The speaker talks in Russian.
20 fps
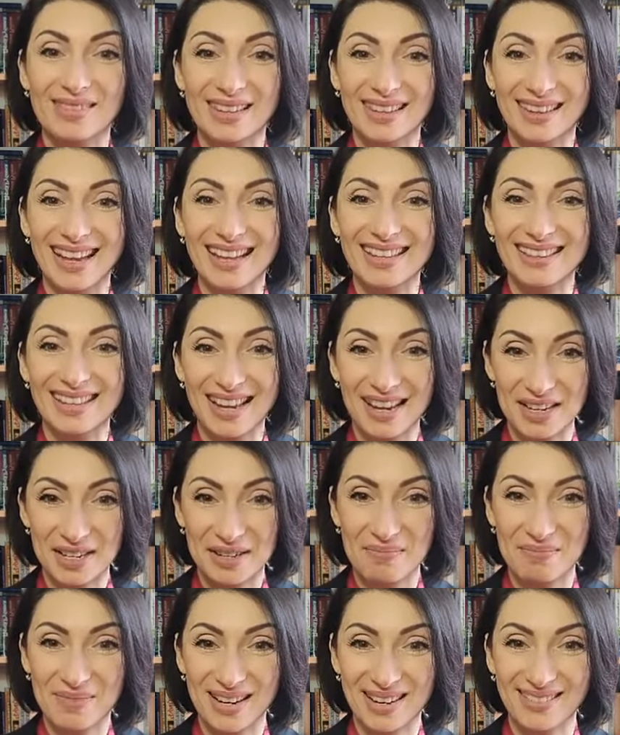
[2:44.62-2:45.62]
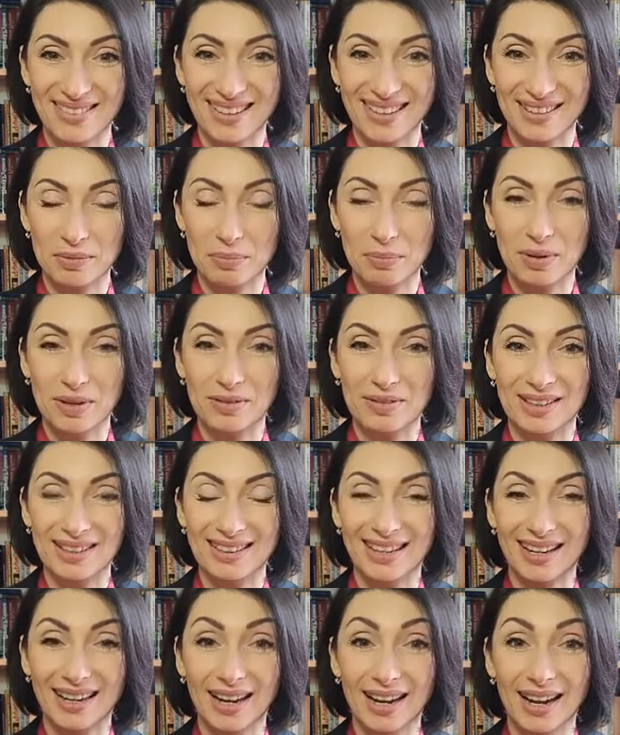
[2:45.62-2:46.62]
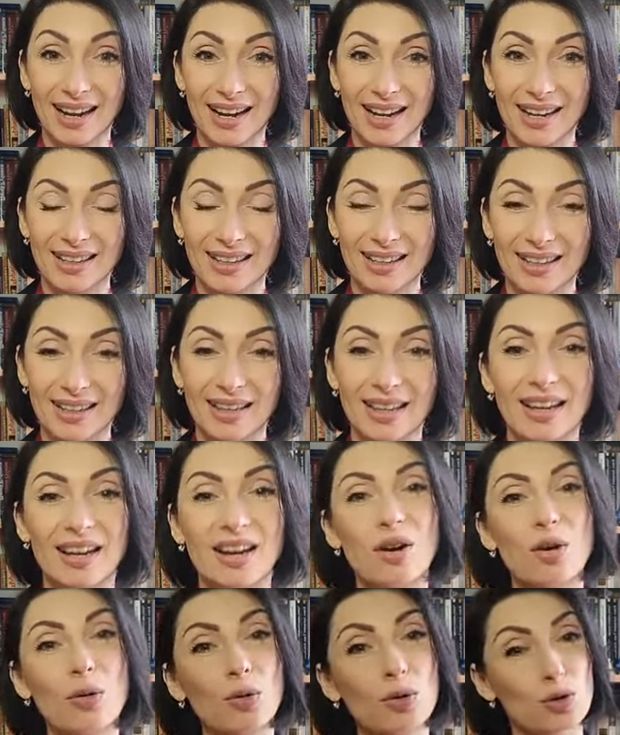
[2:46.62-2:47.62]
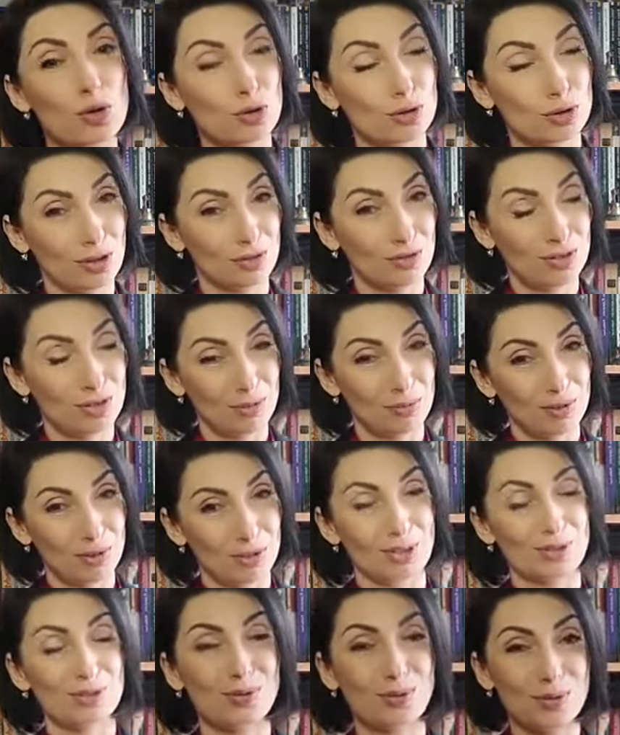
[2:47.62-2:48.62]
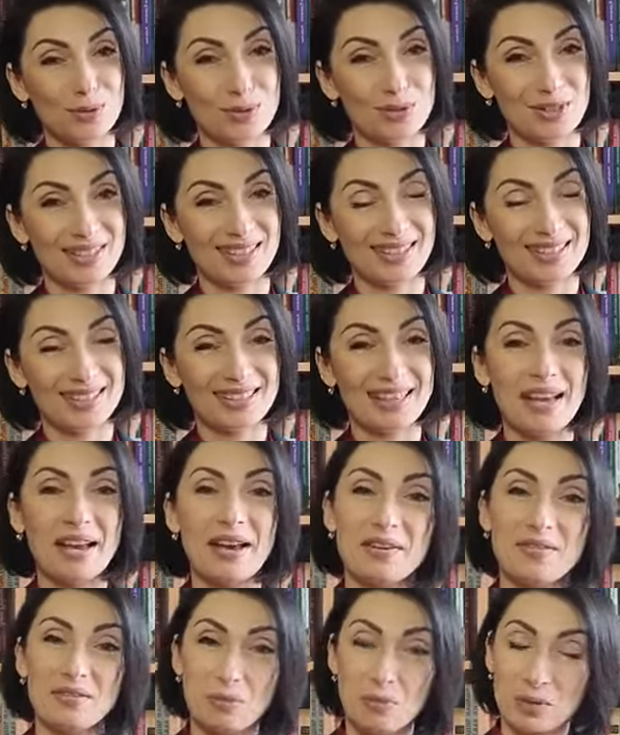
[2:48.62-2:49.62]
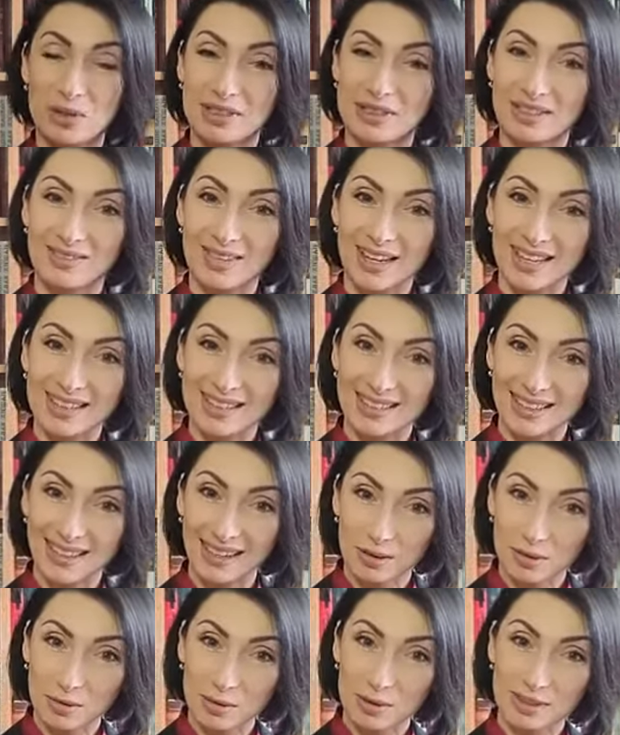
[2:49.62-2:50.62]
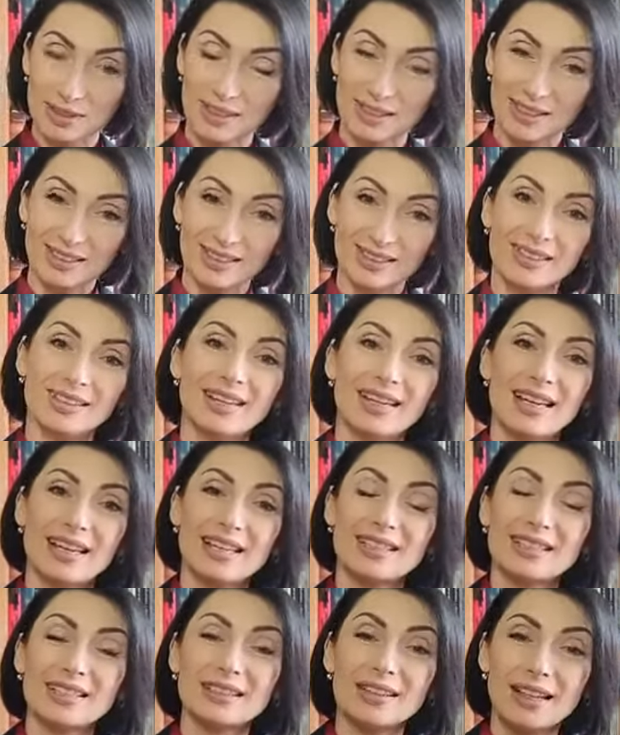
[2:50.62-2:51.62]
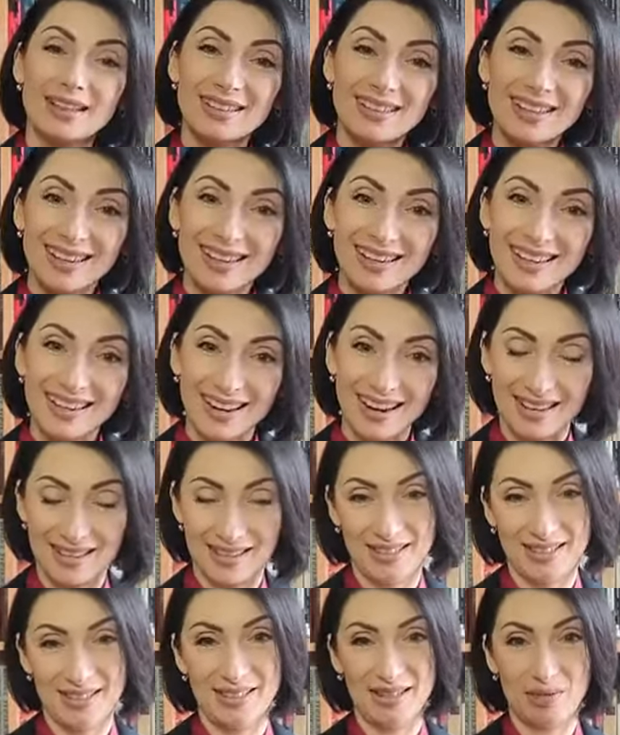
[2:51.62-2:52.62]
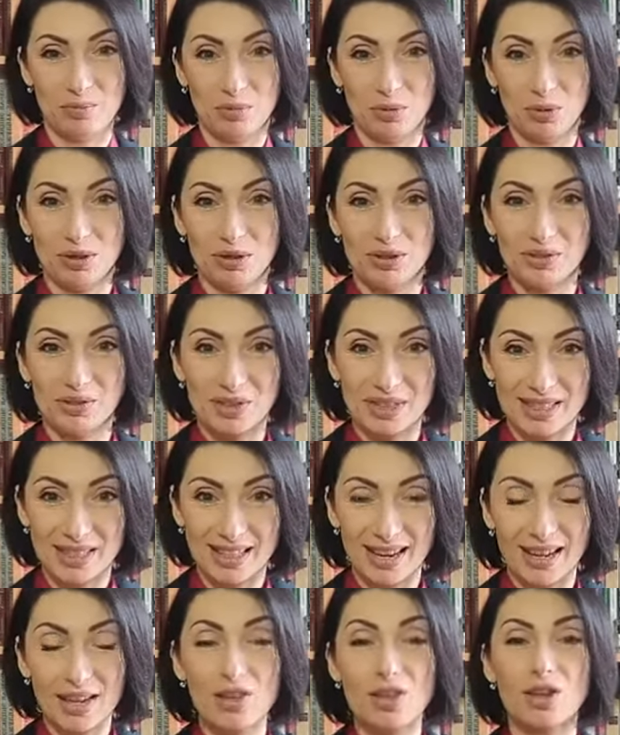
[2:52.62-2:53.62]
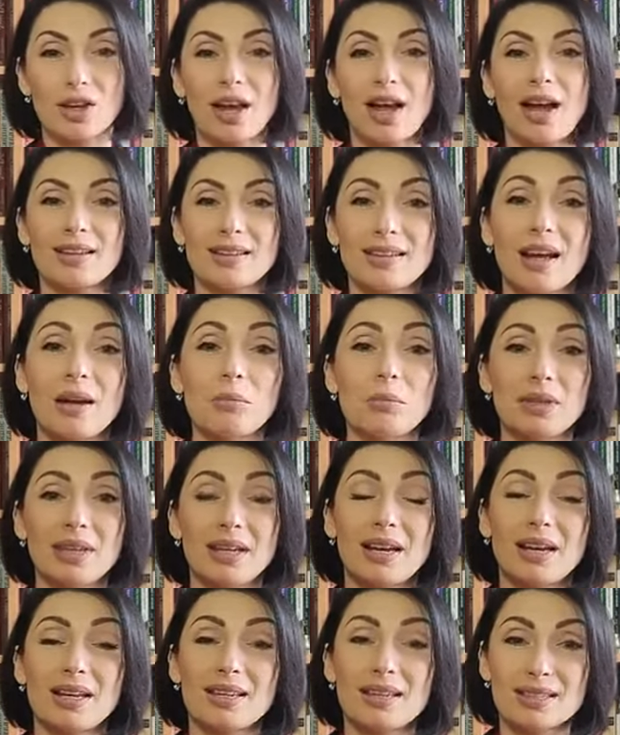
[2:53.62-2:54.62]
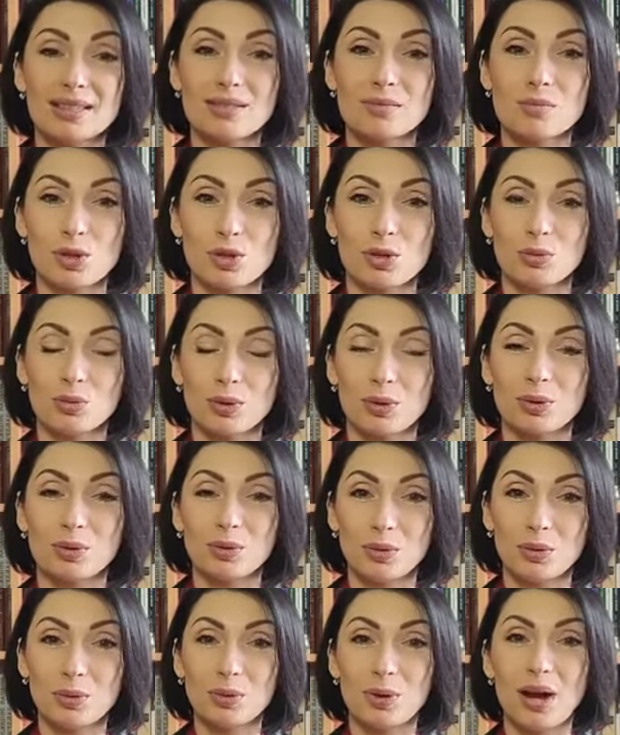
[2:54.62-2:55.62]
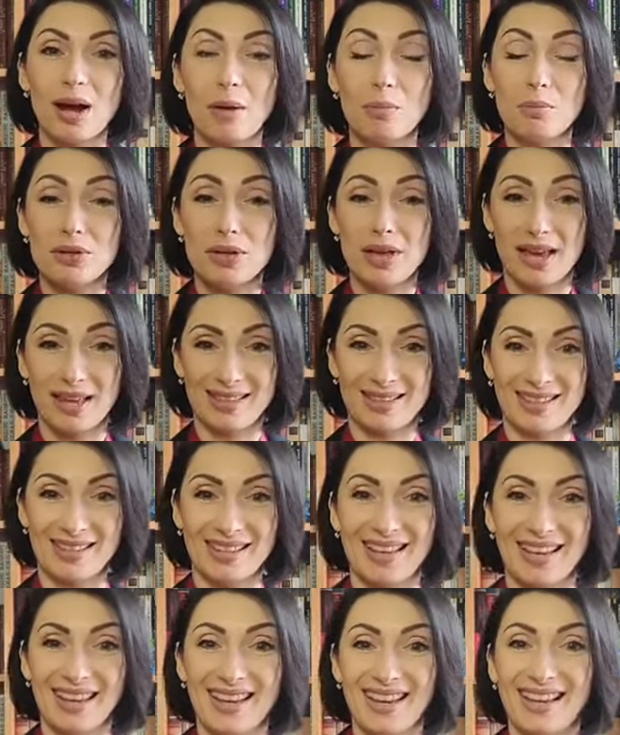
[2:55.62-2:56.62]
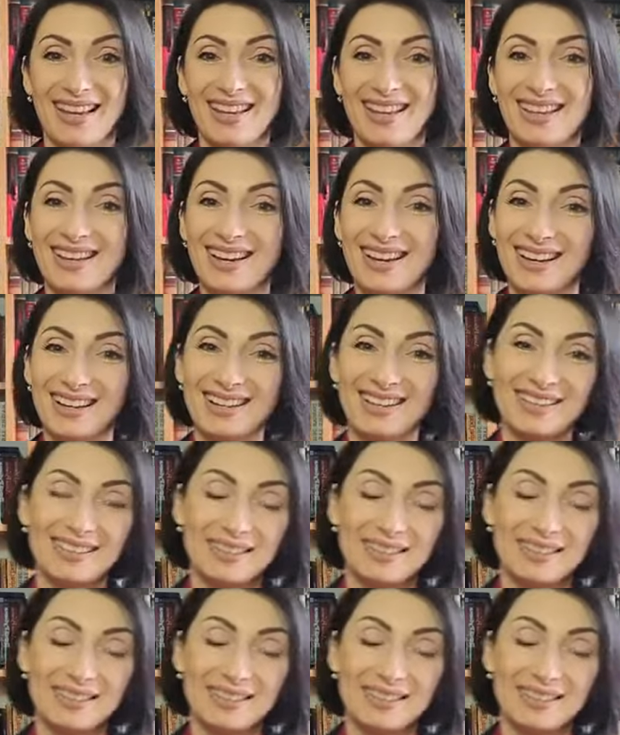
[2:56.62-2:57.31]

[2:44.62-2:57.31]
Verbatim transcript: Наташа, привет, привет, дорогая. Очень за всеми соскучились. Вы представляете, какой сладкой и радостной будет встреча, когда мы наконец сможем друг друга обнять. И как